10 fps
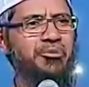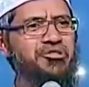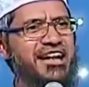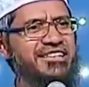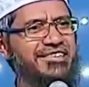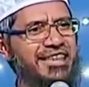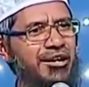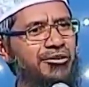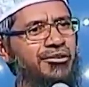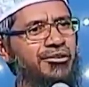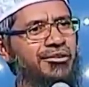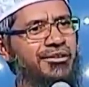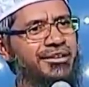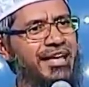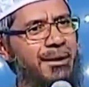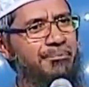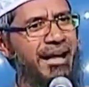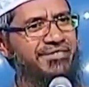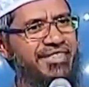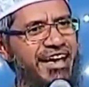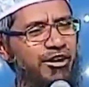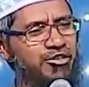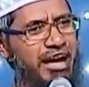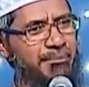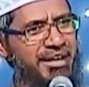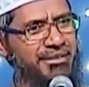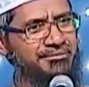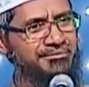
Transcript: मैं पूछना चाहता हूँ क्या आप मानते हैं खुदा में